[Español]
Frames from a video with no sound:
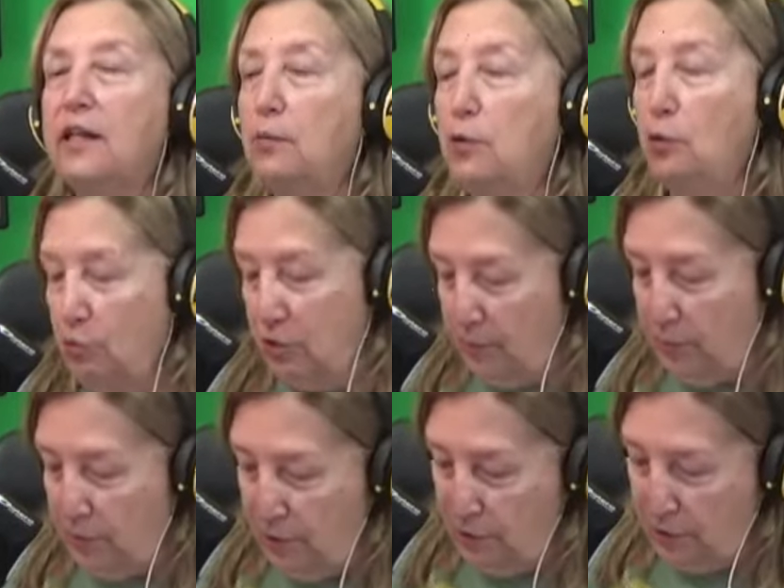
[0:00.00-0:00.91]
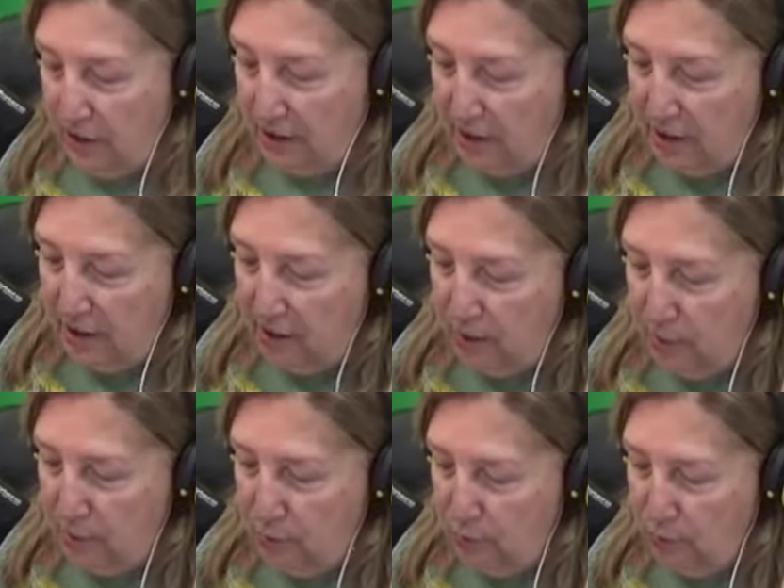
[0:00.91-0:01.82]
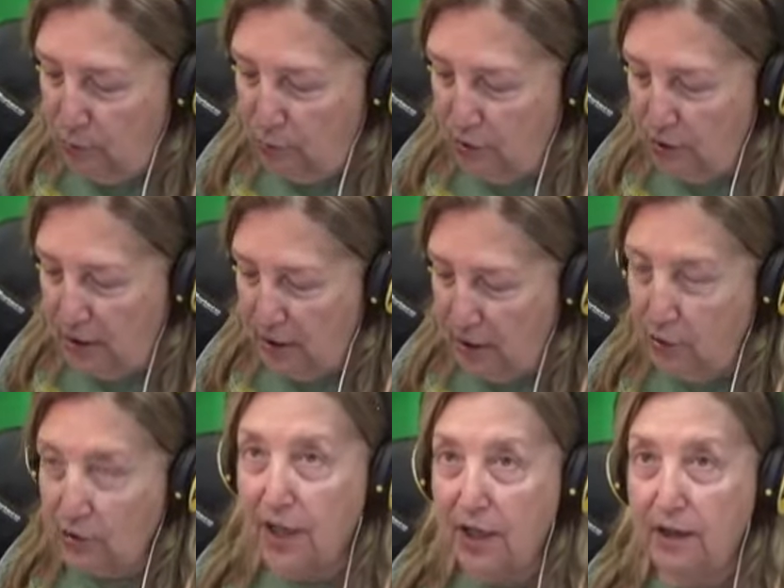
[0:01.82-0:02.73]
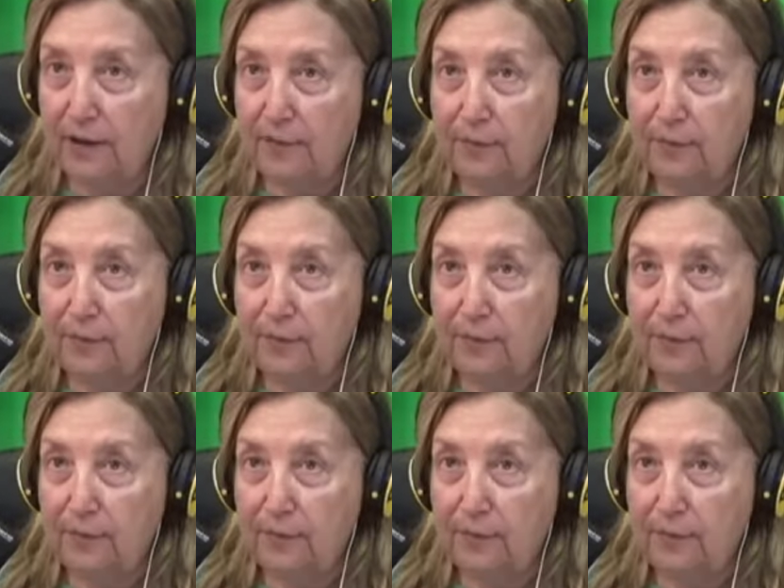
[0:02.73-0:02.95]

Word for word: Blue, te pongo. Intendente Blue de Río Tala.